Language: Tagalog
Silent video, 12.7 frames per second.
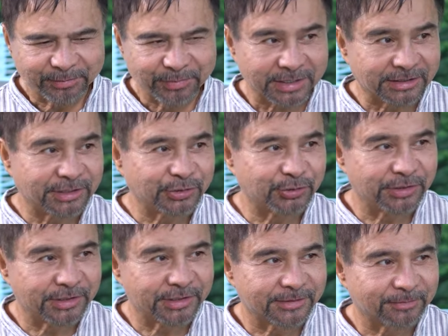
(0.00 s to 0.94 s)

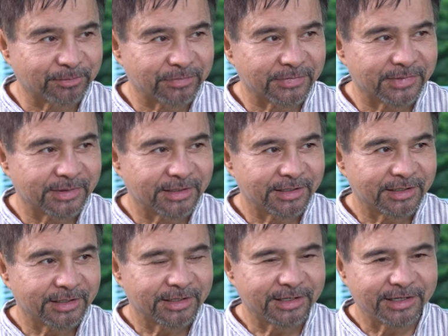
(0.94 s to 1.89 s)
practitioner,
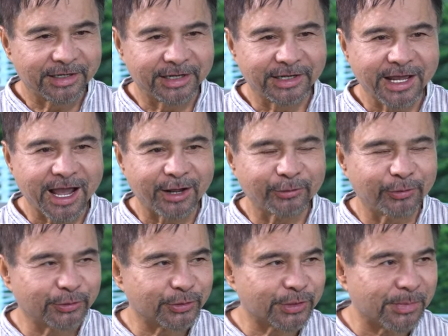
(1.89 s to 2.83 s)
ay
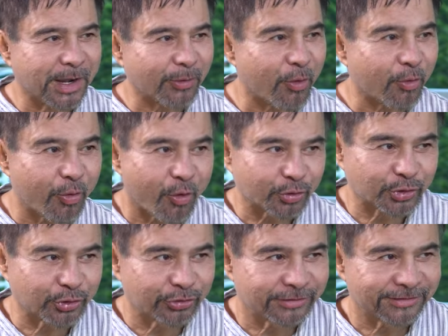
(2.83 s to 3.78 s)
inahalo ito sa mga
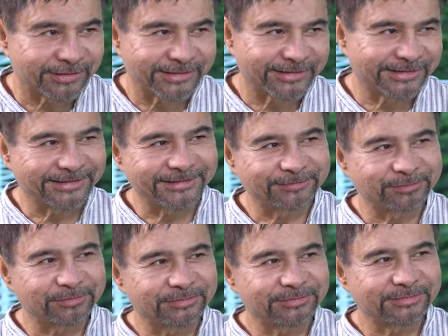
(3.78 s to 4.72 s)
concoction.
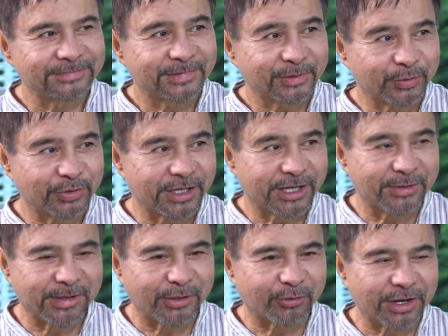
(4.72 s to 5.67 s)
Mm. Kunyari,
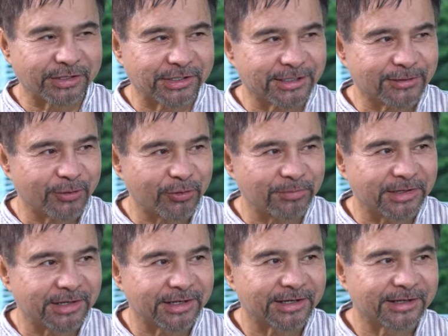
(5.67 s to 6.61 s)
meron kang red
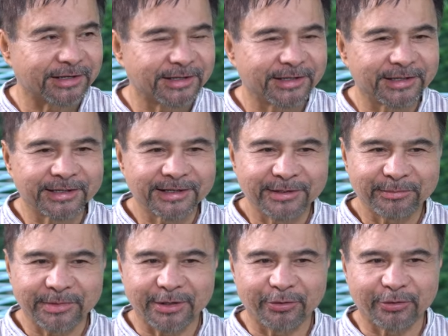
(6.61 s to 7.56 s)
clover,
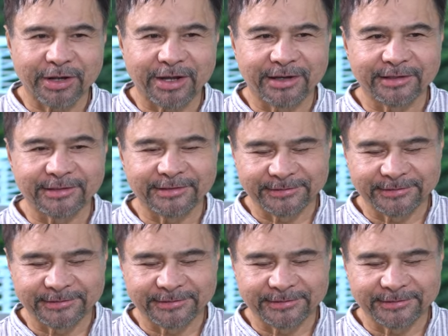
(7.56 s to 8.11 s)
meron kang